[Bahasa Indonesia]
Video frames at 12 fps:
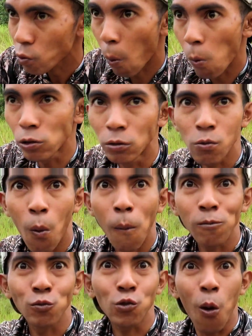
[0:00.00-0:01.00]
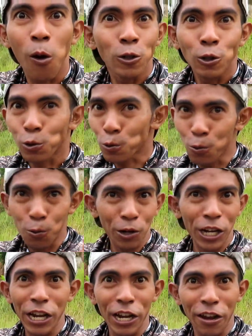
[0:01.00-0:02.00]
uh,
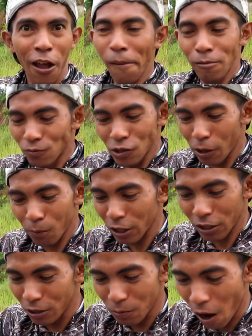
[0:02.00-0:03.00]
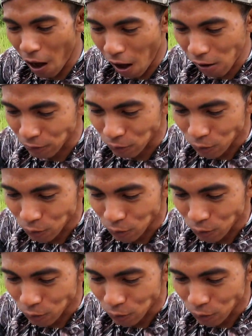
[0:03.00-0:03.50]
gurih nikmat kali bang